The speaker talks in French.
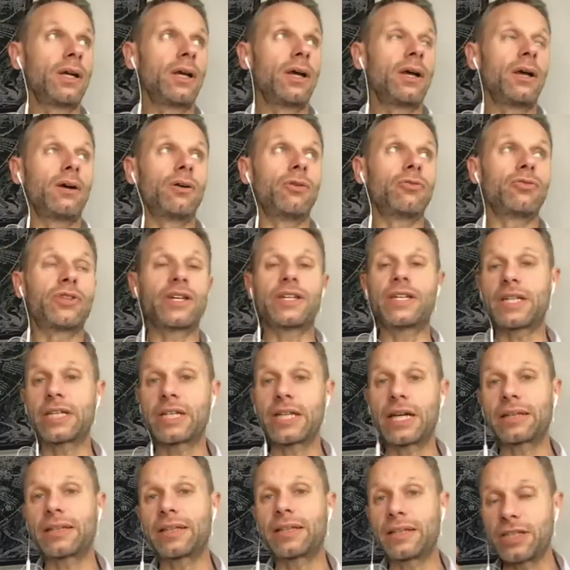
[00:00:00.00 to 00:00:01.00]
tu as des
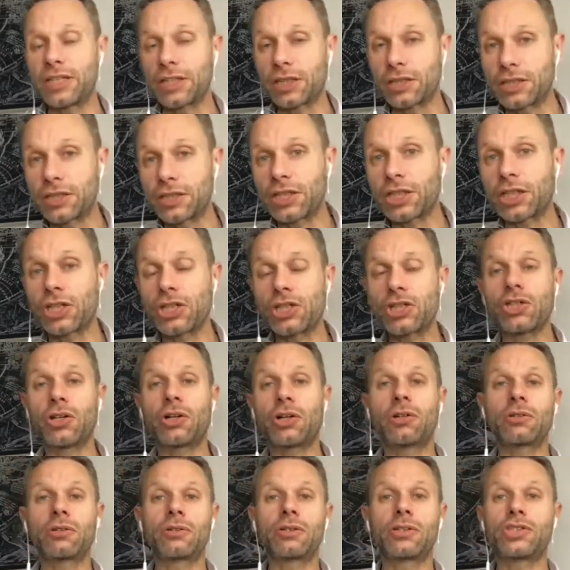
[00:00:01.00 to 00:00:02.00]
cadres, tu as des
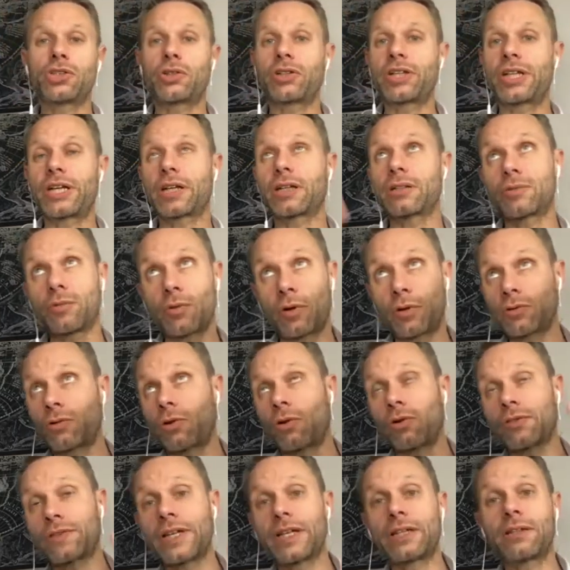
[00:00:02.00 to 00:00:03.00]
dirigeants. J'en ai un qui est
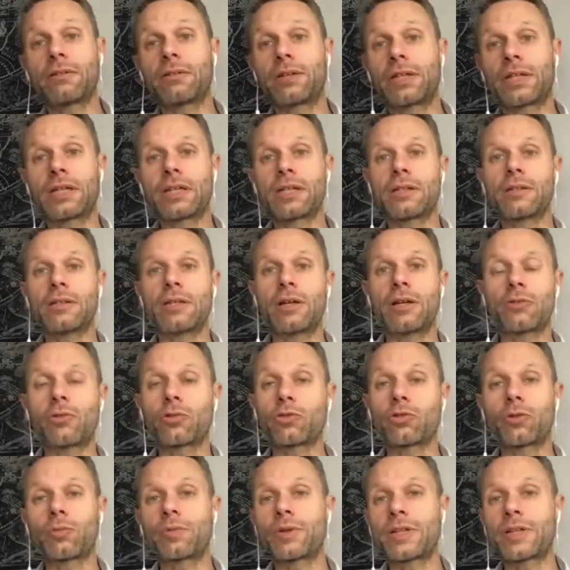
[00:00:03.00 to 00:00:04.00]
en tête. Il y en a un, il a une
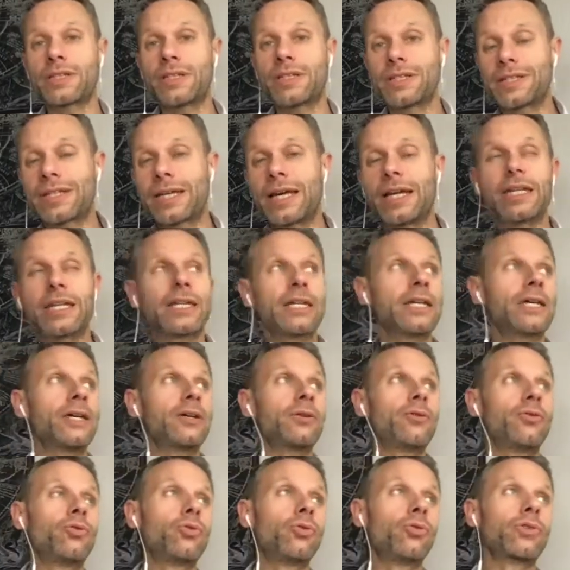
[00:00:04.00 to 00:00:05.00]
entreprise d'escalier.
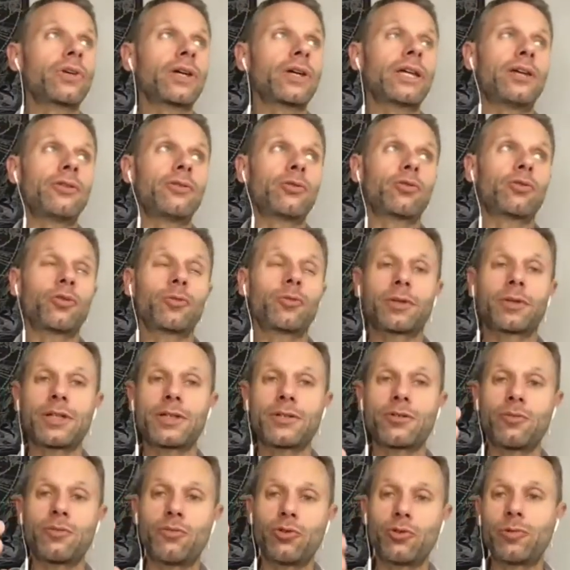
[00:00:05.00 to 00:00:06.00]
L'autre, il a une
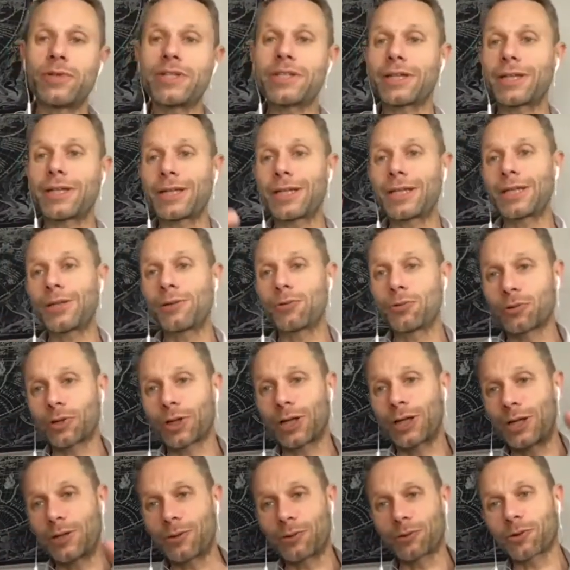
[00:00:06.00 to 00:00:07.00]
entreprise de menuiserie. L'autre,
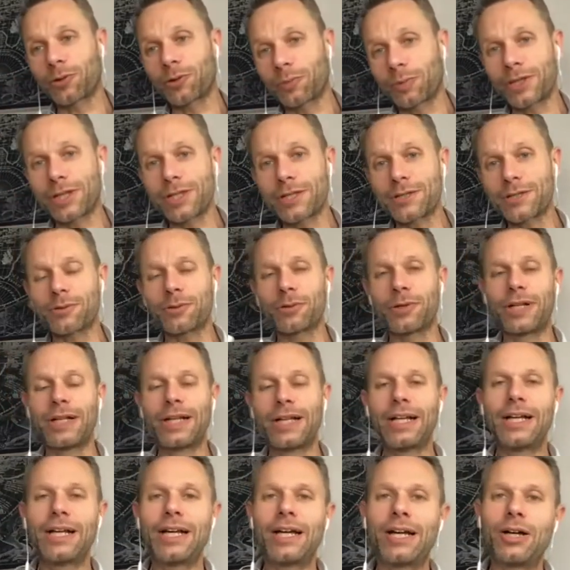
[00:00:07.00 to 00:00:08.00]
il a une entreprise
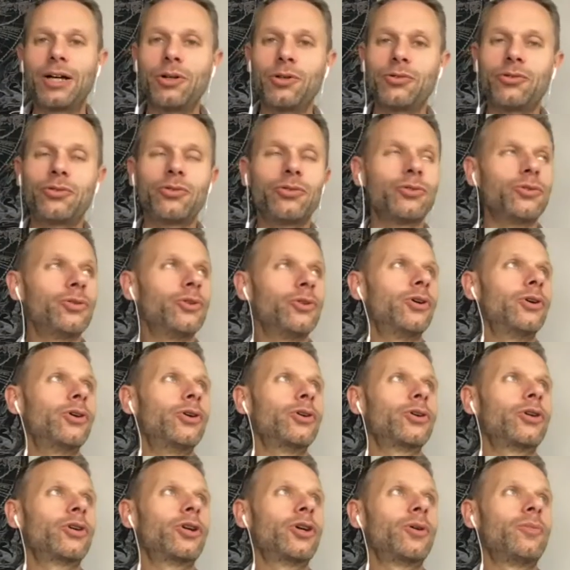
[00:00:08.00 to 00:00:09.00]

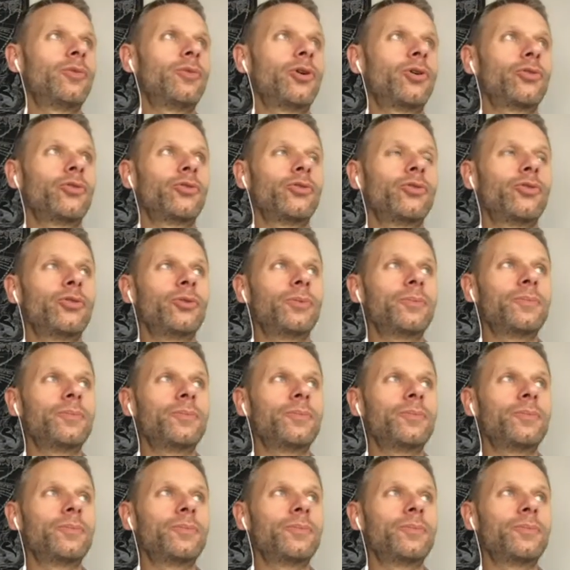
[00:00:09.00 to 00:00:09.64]
de. comment de